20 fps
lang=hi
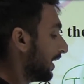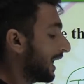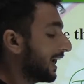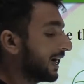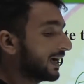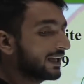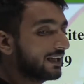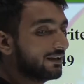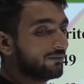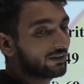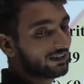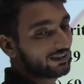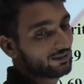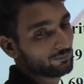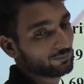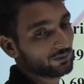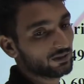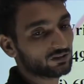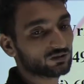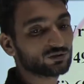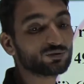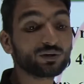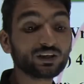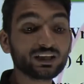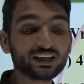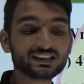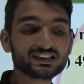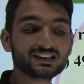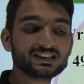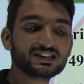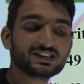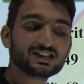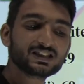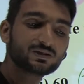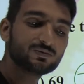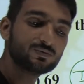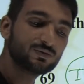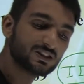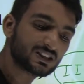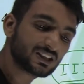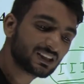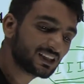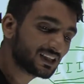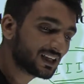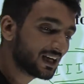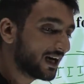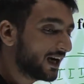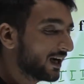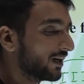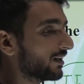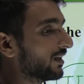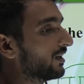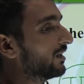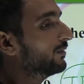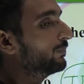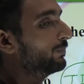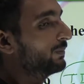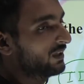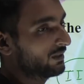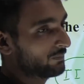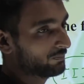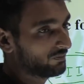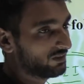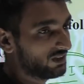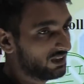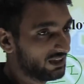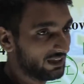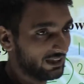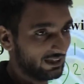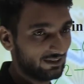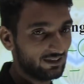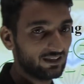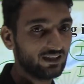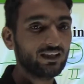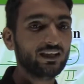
आगे वाले पे तो ऐसी सिचुएशन कहाँ कहाँ पनपती है